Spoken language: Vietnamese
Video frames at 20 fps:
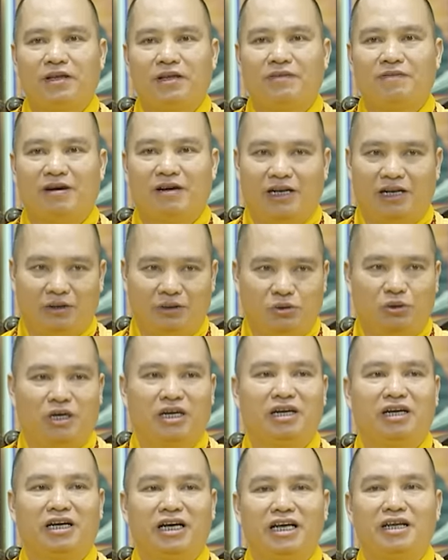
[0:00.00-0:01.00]
và đều
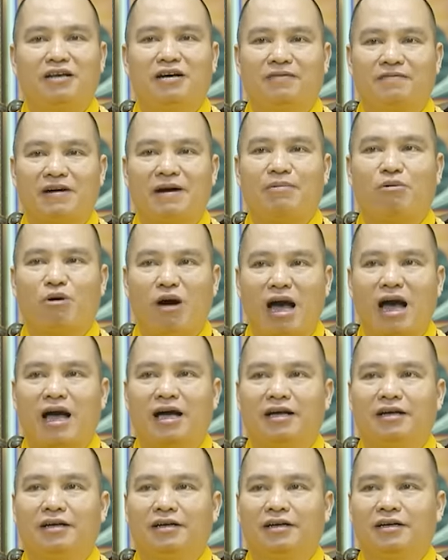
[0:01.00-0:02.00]
truyền kinh pháp hoa
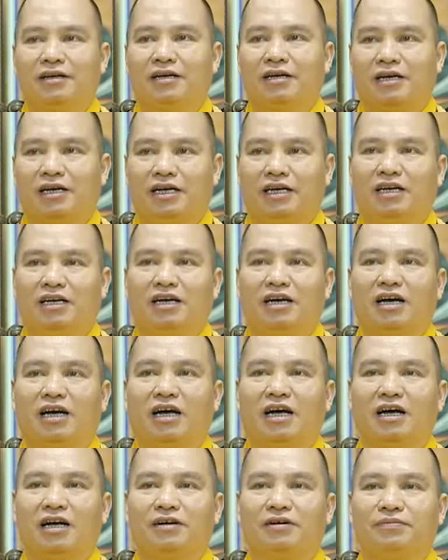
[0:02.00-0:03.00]
khi
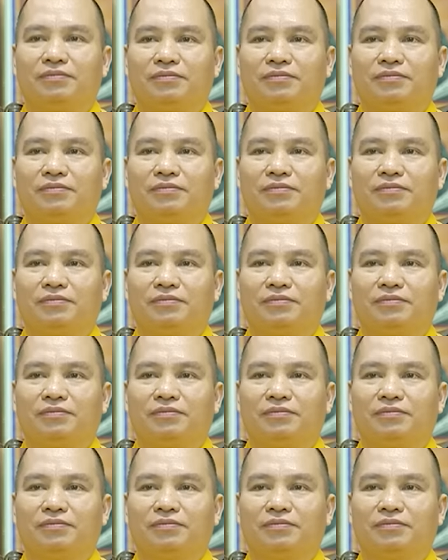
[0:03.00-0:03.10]
ờ,